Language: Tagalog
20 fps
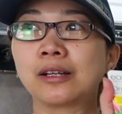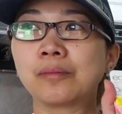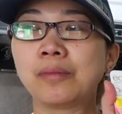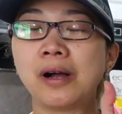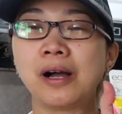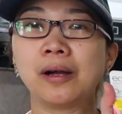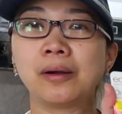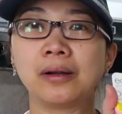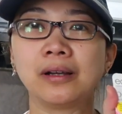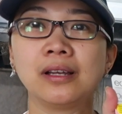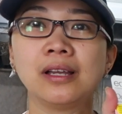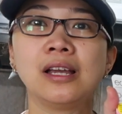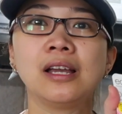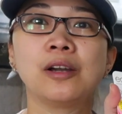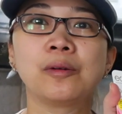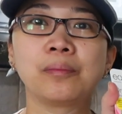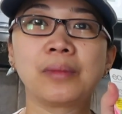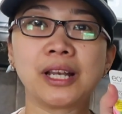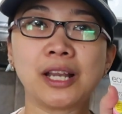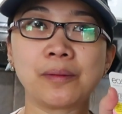Nag
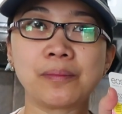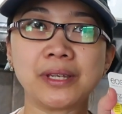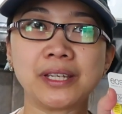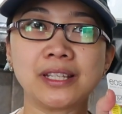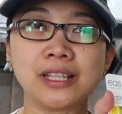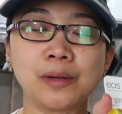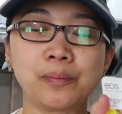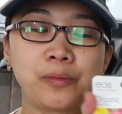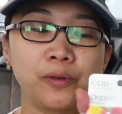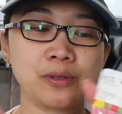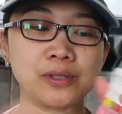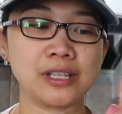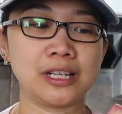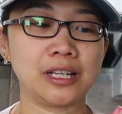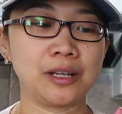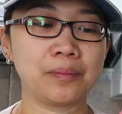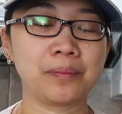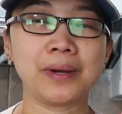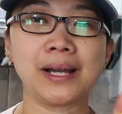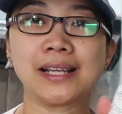malamig na po sa
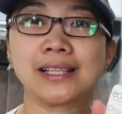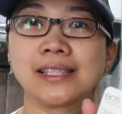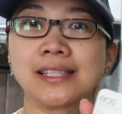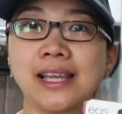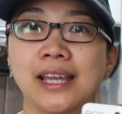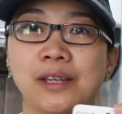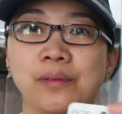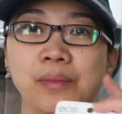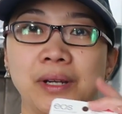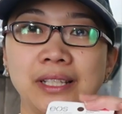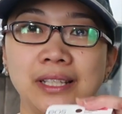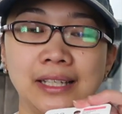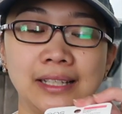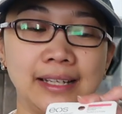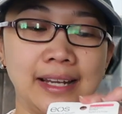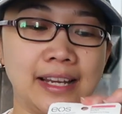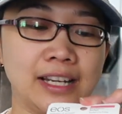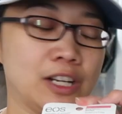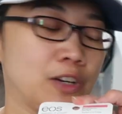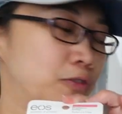labas and
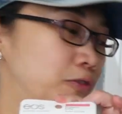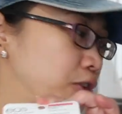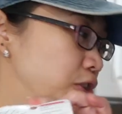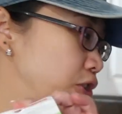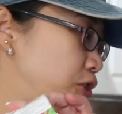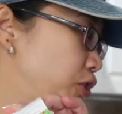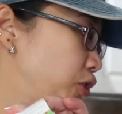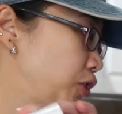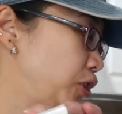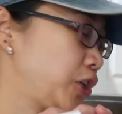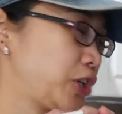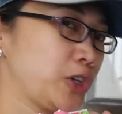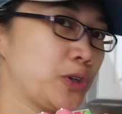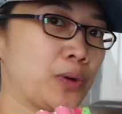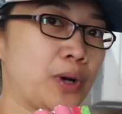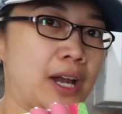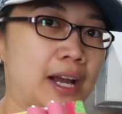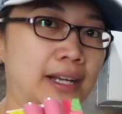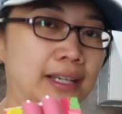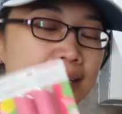magdadry na for sure
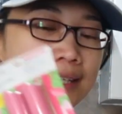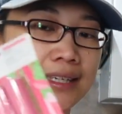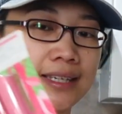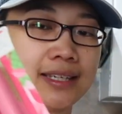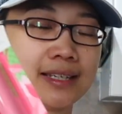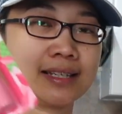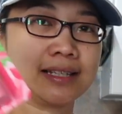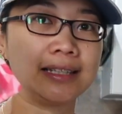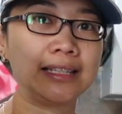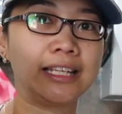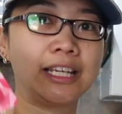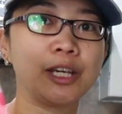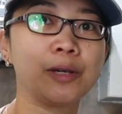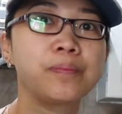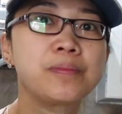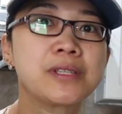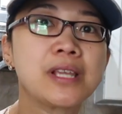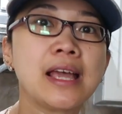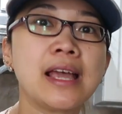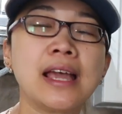yung aking
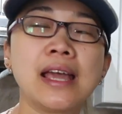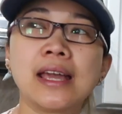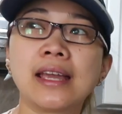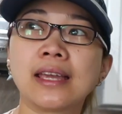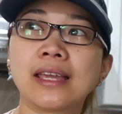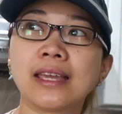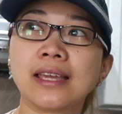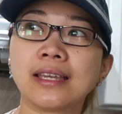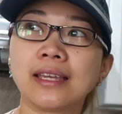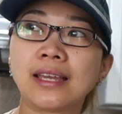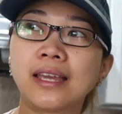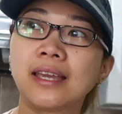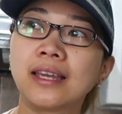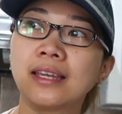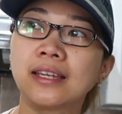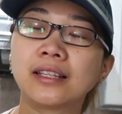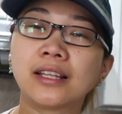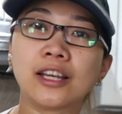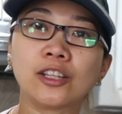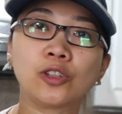lips.
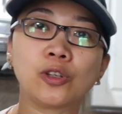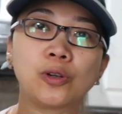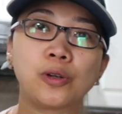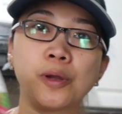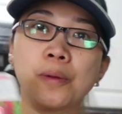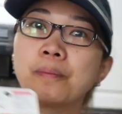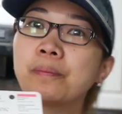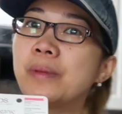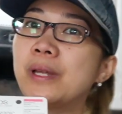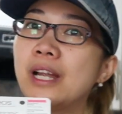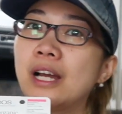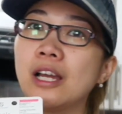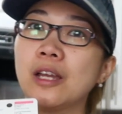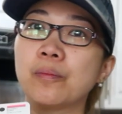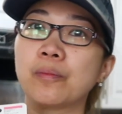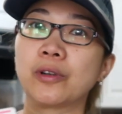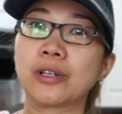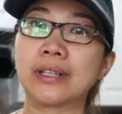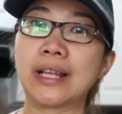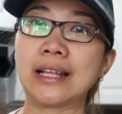And, ito,
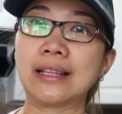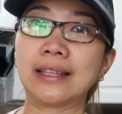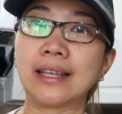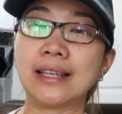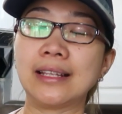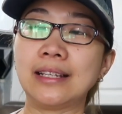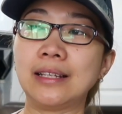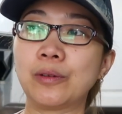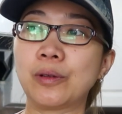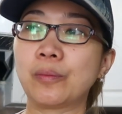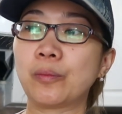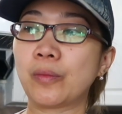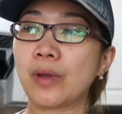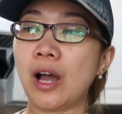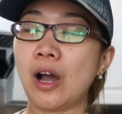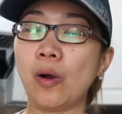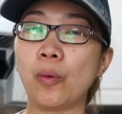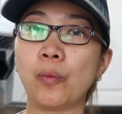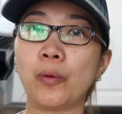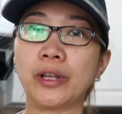pinaka-importante, hindi
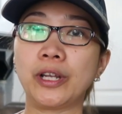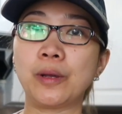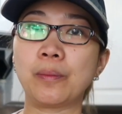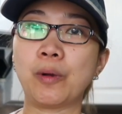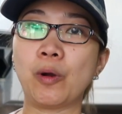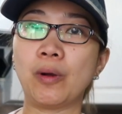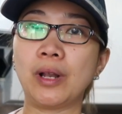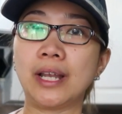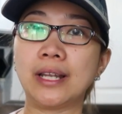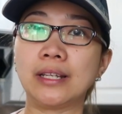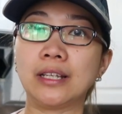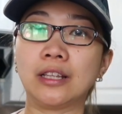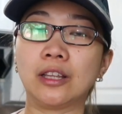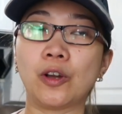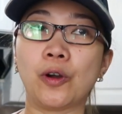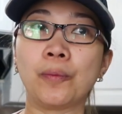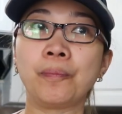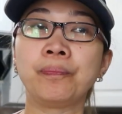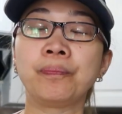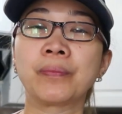ako pwede mawala
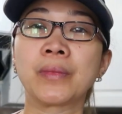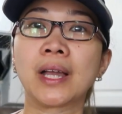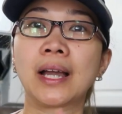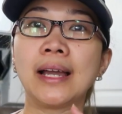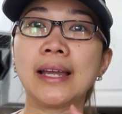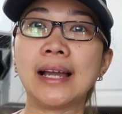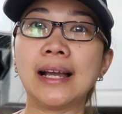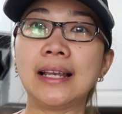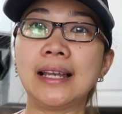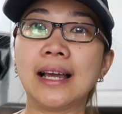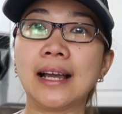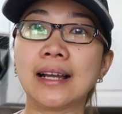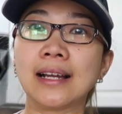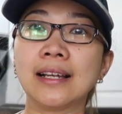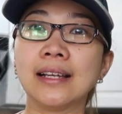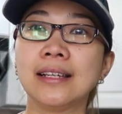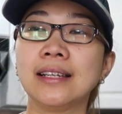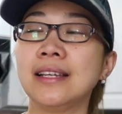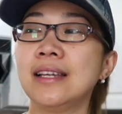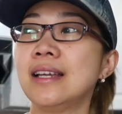nito. Kaya
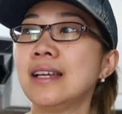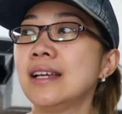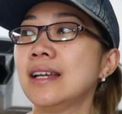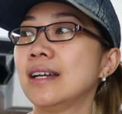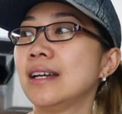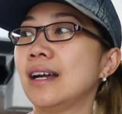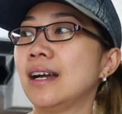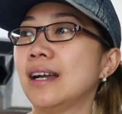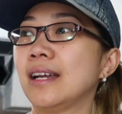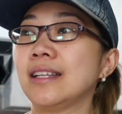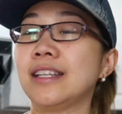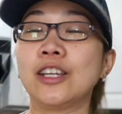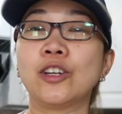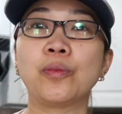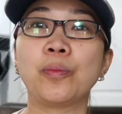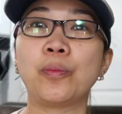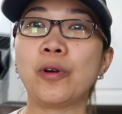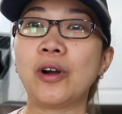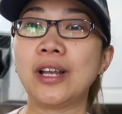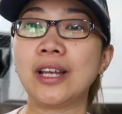lang, uh, hindi ko po